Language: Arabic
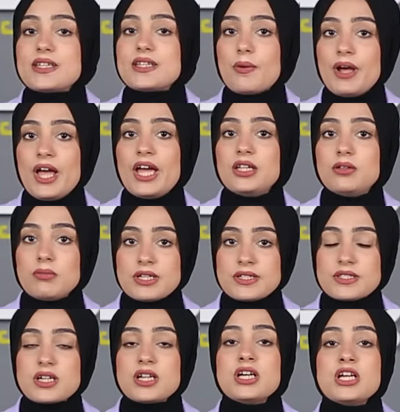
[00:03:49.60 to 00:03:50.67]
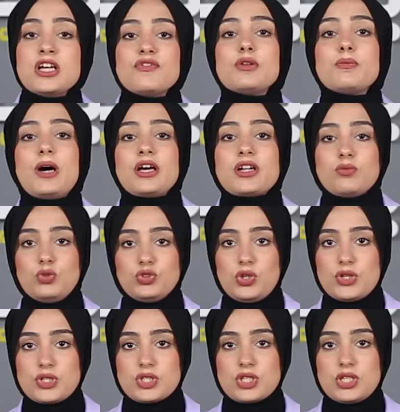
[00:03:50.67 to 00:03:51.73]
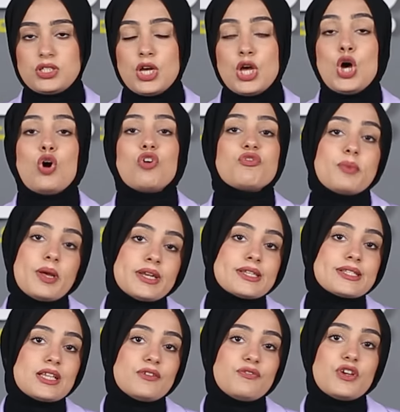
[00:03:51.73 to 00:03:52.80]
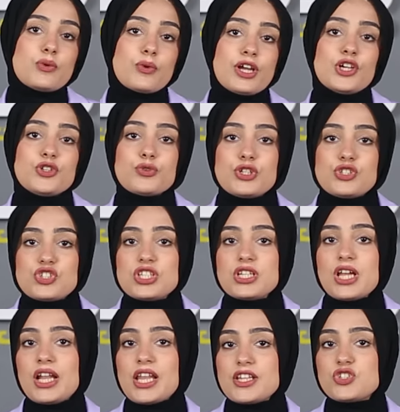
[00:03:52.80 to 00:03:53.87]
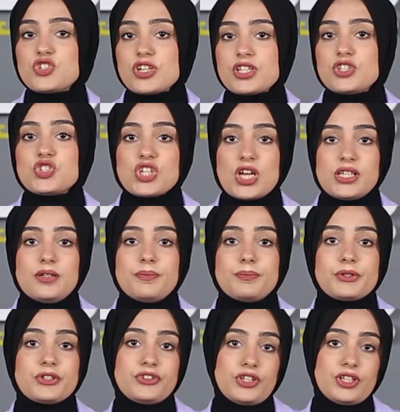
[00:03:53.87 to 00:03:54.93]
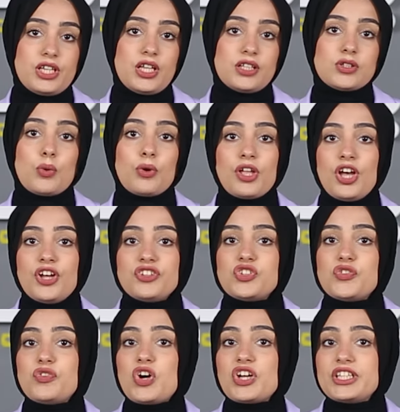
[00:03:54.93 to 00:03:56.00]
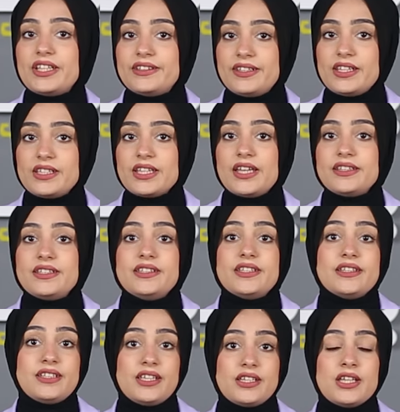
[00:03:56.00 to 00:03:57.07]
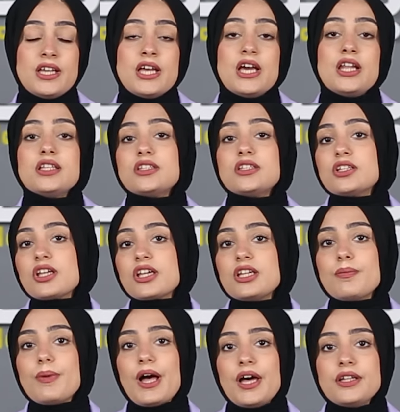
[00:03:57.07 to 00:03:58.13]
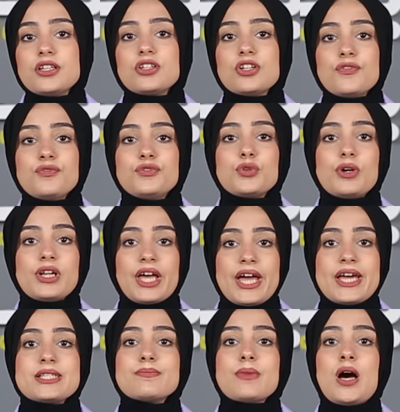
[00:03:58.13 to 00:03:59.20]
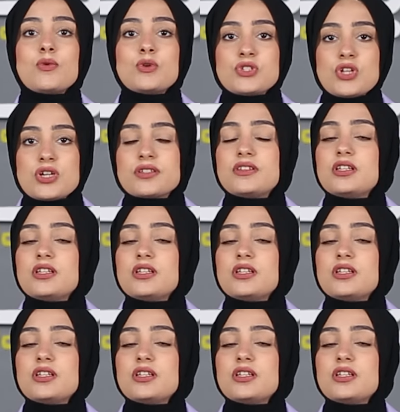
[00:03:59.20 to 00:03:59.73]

سواحل مصر في البحر المتوسط وفي مارس 2021 أعلنت شركة شال البريطانية توقيع اتفاقيتين جديدتين للتنقيب عن النفط والغاز مع وزارة